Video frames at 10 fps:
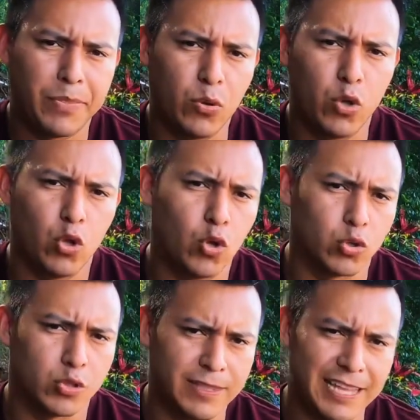
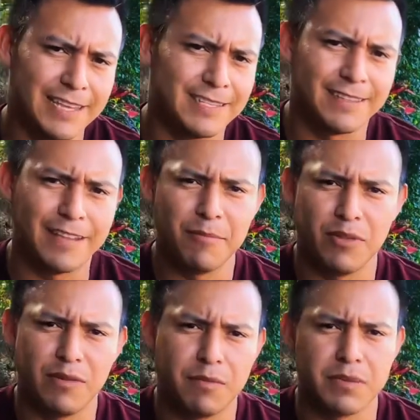todos
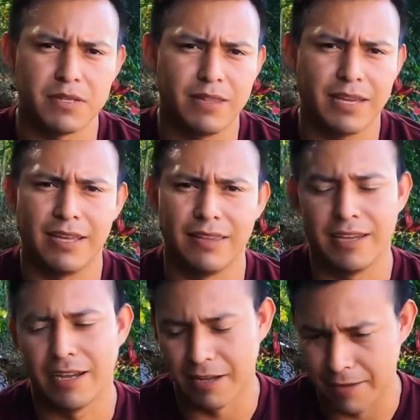necesitamos de una persona que le
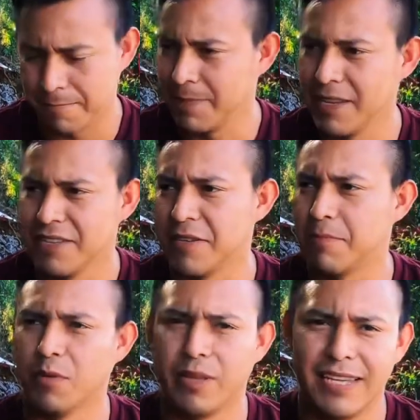diga
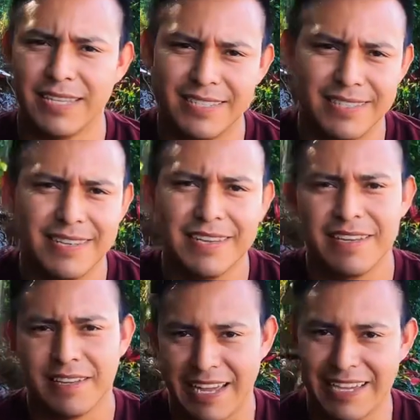si podés
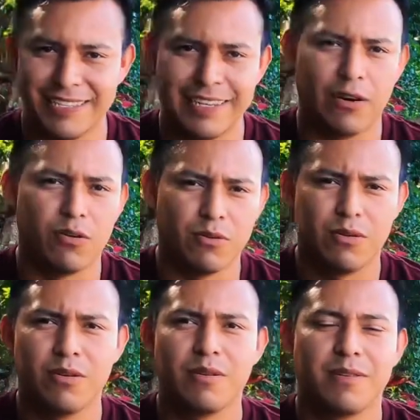hacerlo.
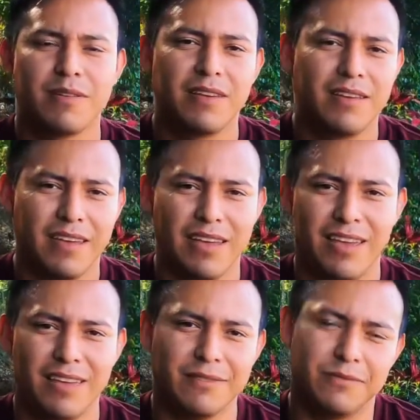
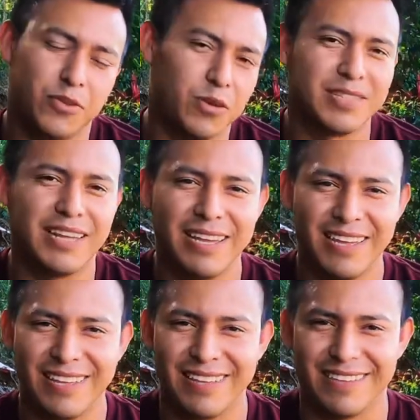Eh, todo
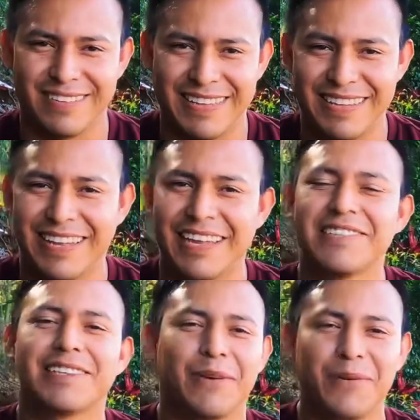está en,
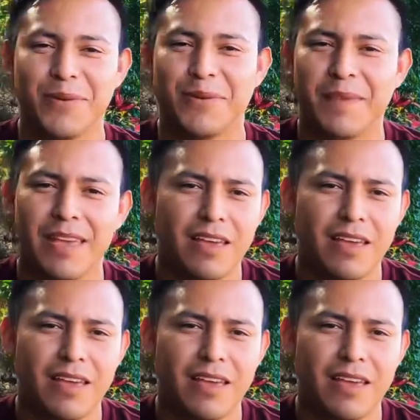creérselo a uno,